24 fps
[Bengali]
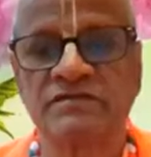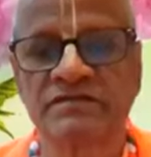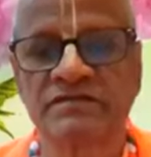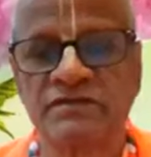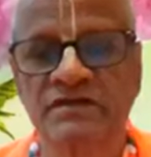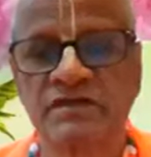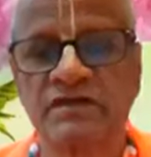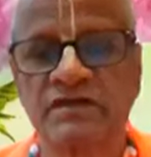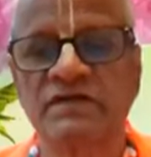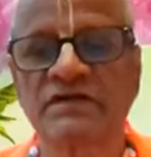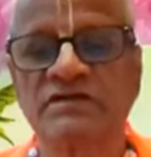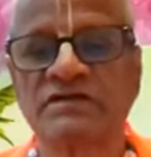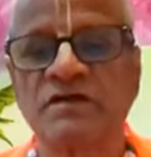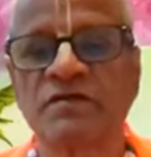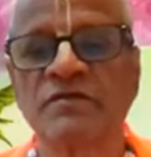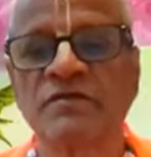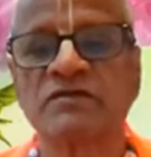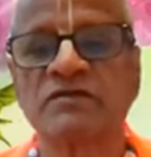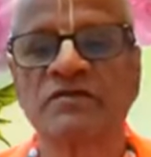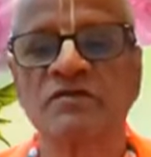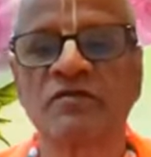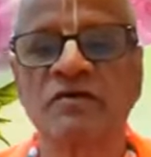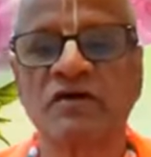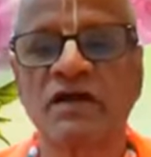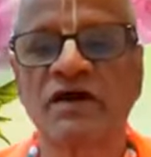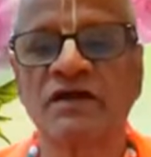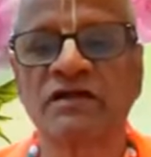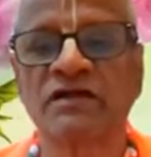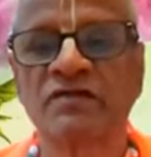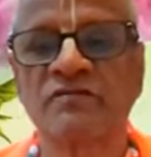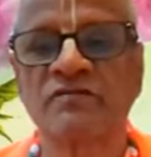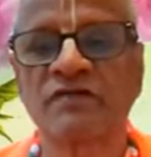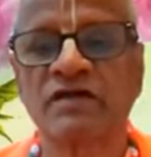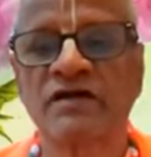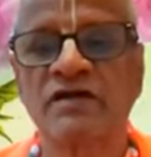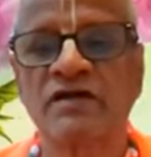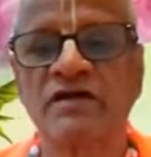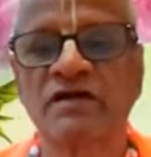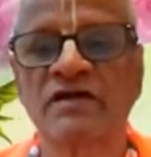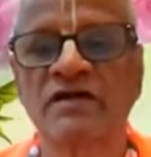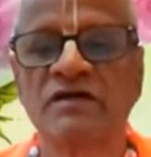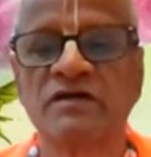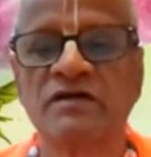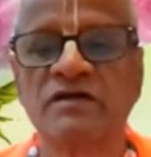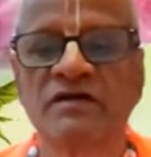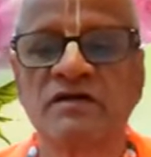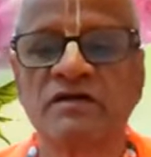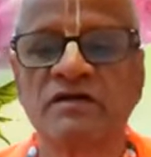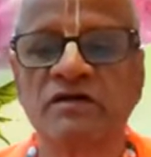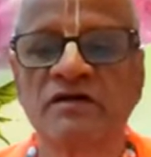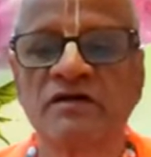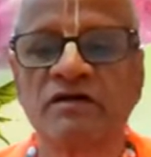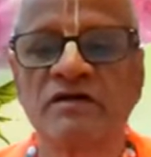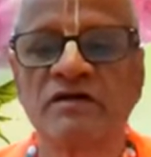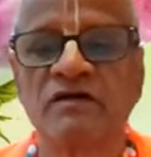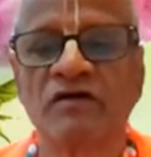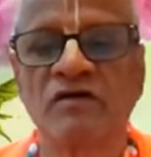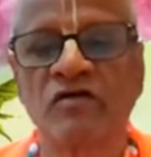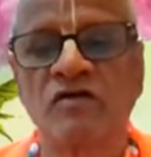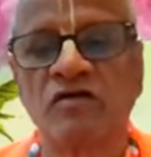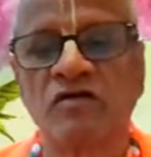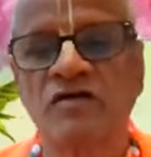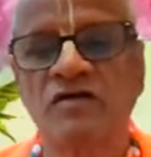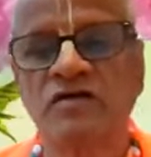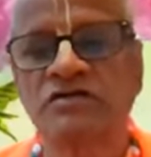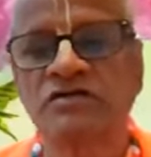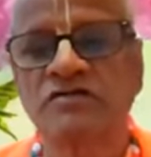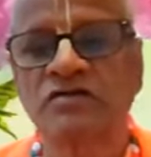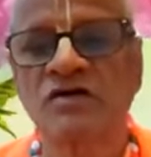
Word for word: সেই হিসাবে তো বলা হতে পারে অহি